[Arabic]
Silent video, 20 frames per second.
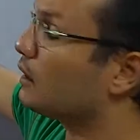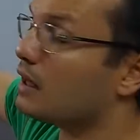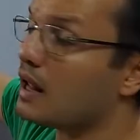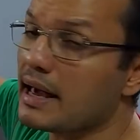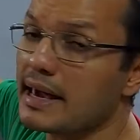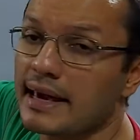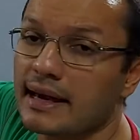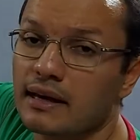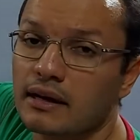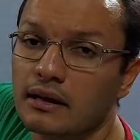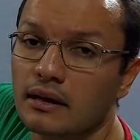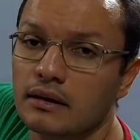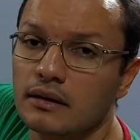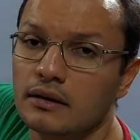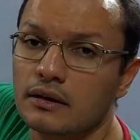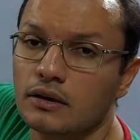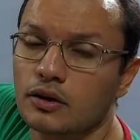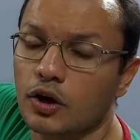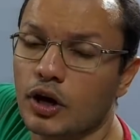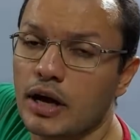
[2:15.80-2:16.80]
لايك
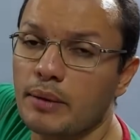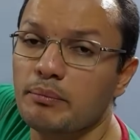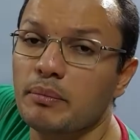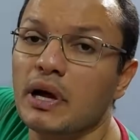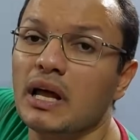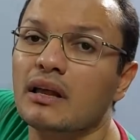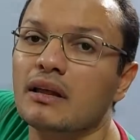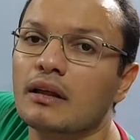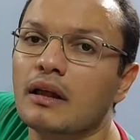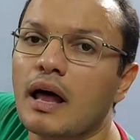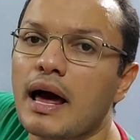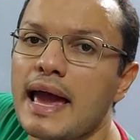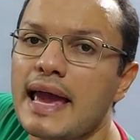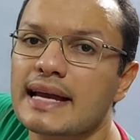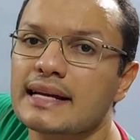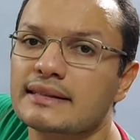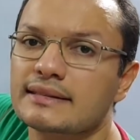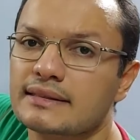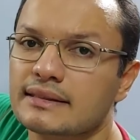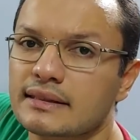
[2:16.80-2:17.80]
يحب
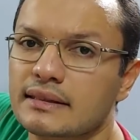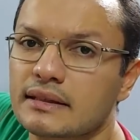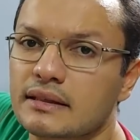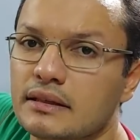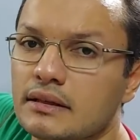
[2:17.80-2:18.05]
لايكت